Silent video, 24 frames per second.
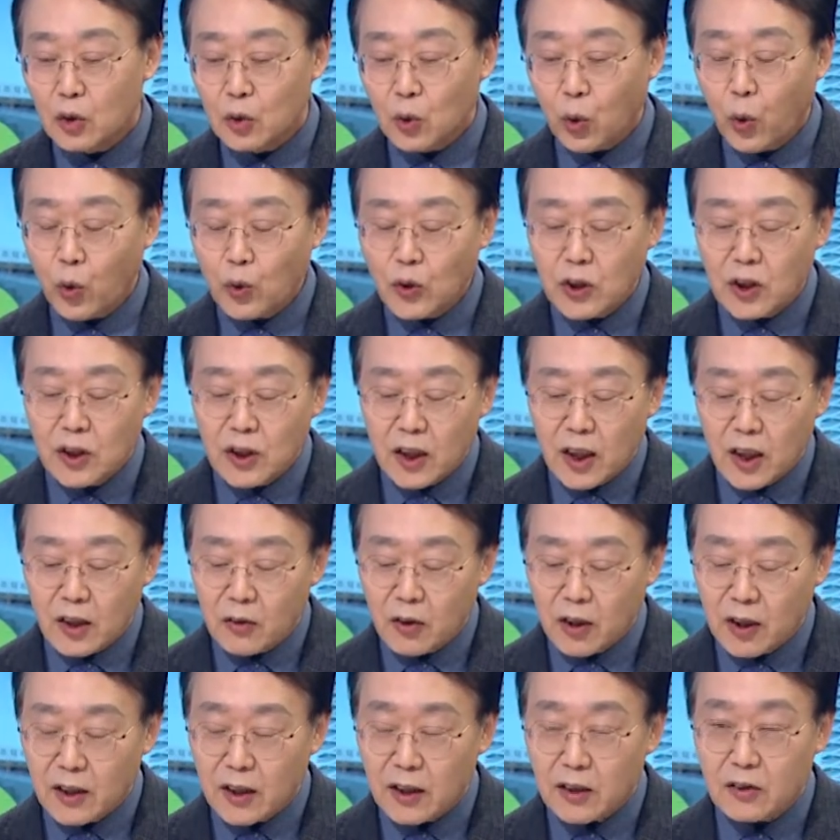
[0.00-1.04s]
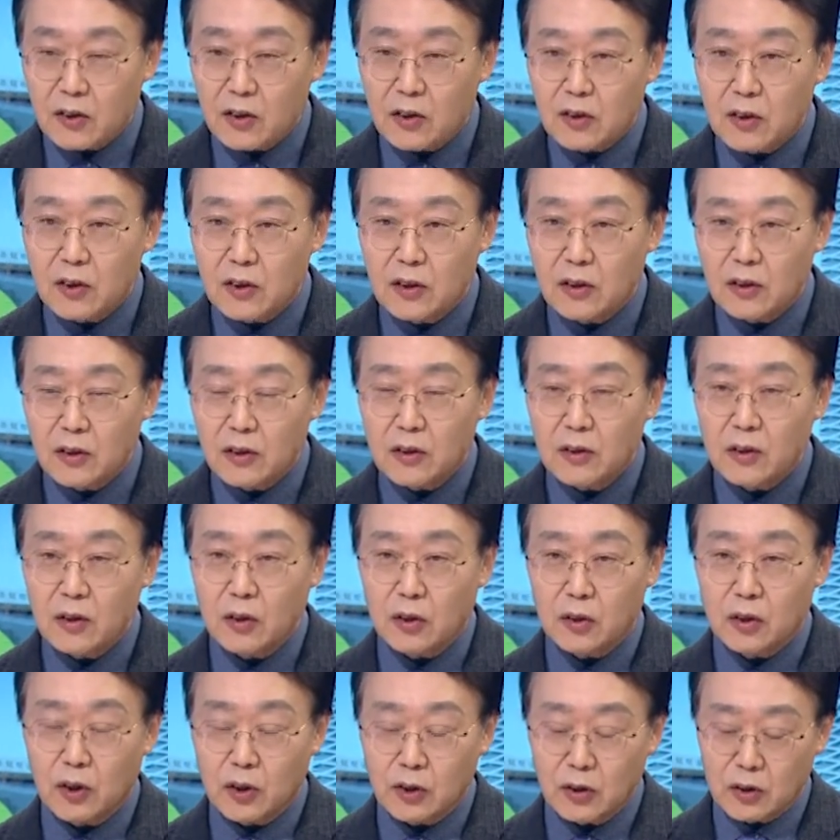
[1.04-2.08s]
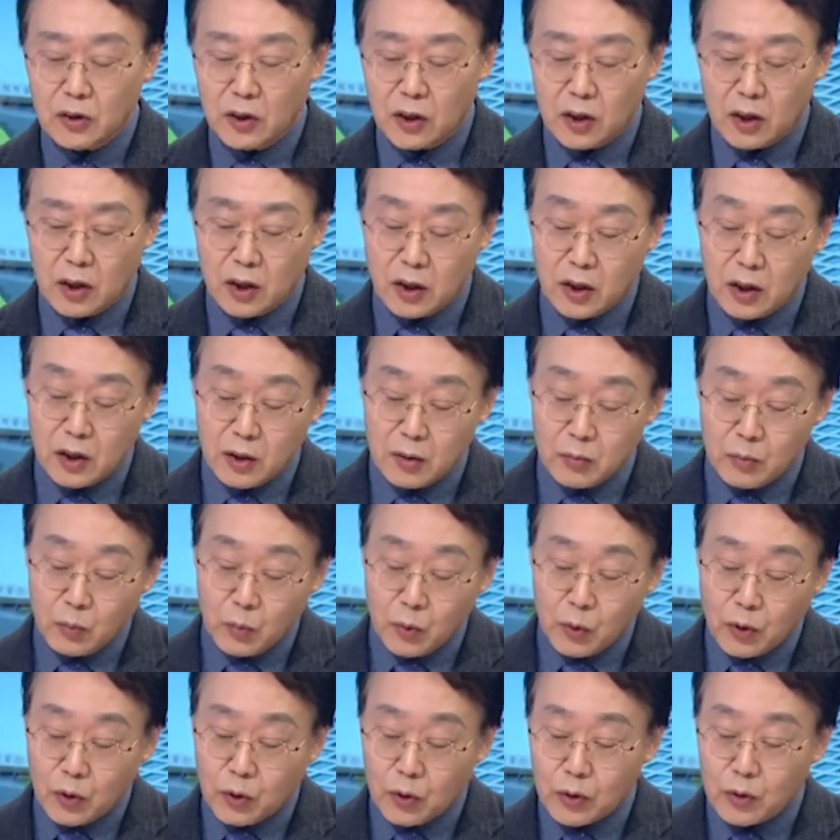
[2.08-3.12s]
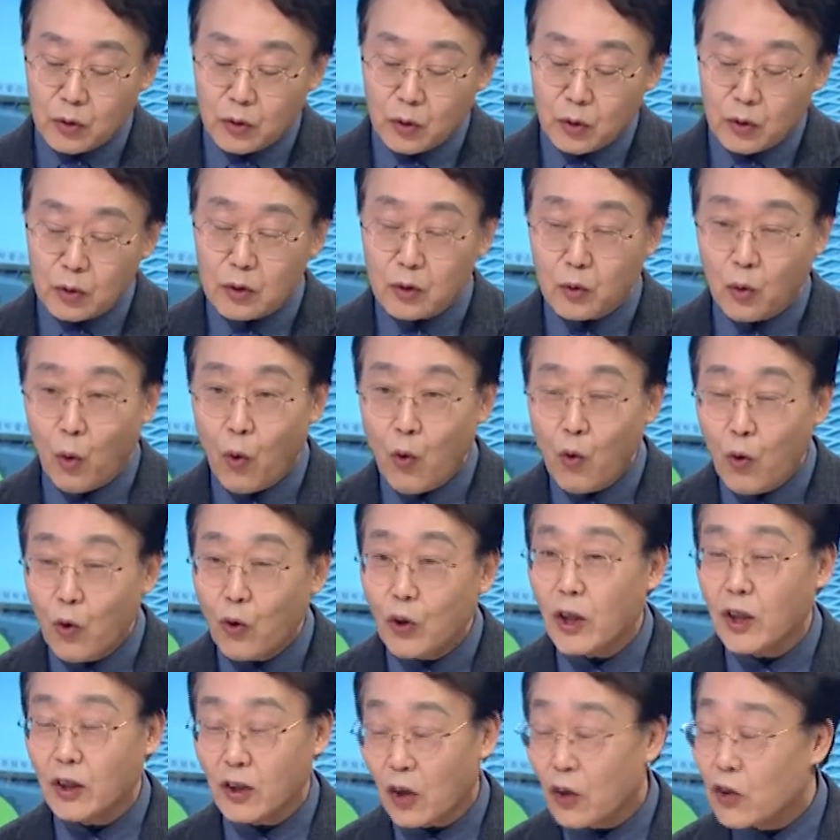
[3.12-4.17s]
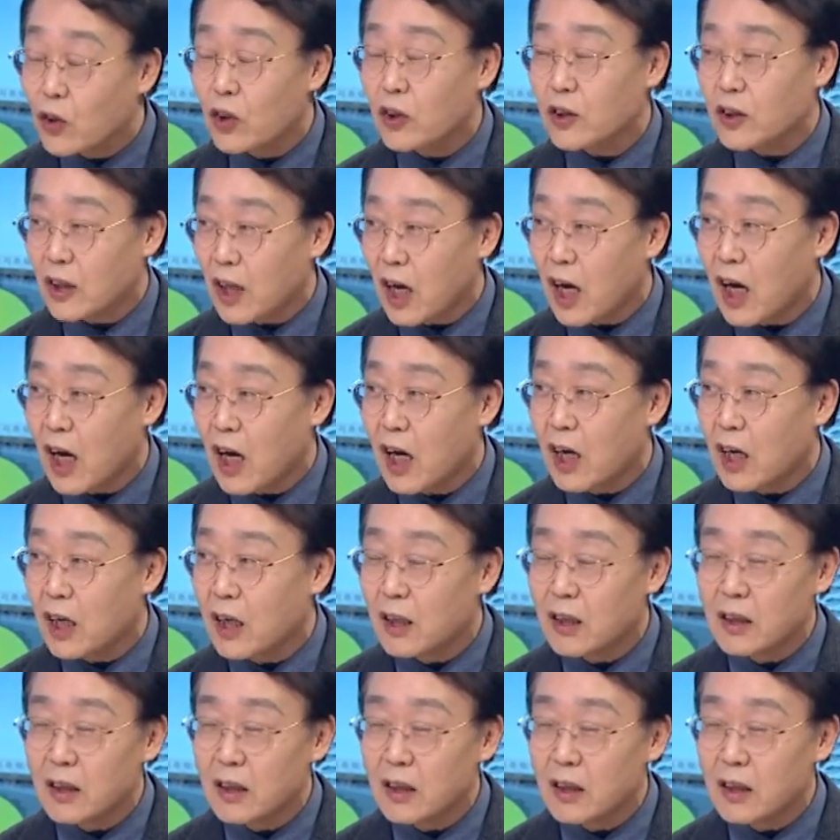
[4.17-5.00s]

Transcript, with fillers: 토지에 관해서는 어떤 어, 뭐 공공의 영역이다.